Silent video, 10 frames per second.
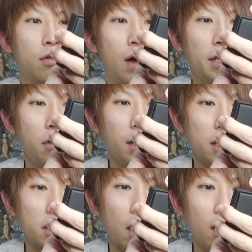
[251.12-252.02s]

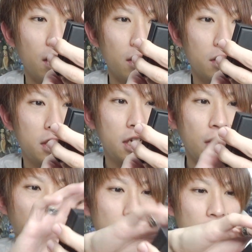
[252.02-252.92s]
ファイナルファンタジーか
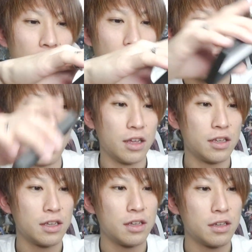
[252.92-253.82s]
違うな
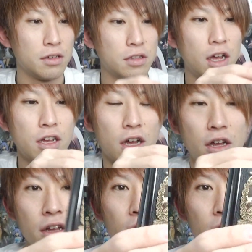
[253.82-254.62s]
なんか